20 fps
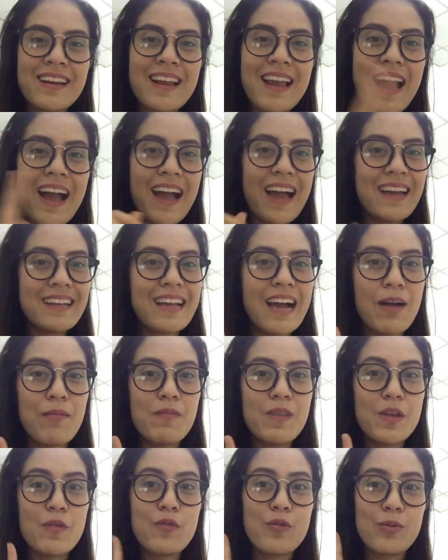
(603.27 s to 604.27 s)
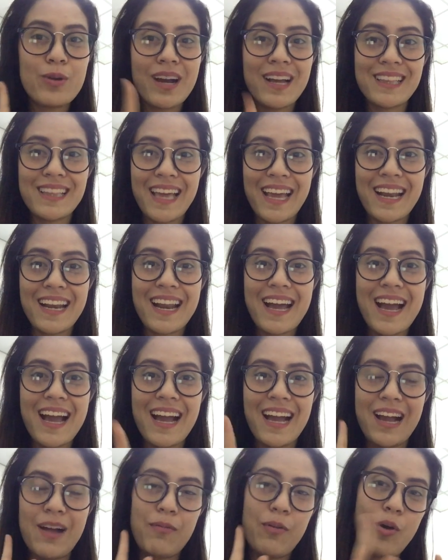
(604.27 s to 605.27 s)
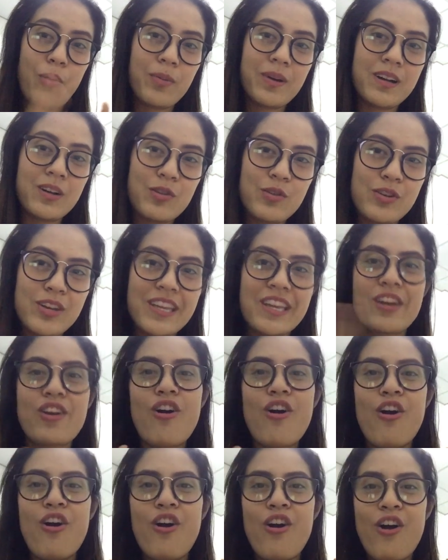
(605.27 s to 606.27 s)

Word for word: อยากให้ทำรีวิวการแต่งหน้ากับรองพื้นรุ่นนี้ก็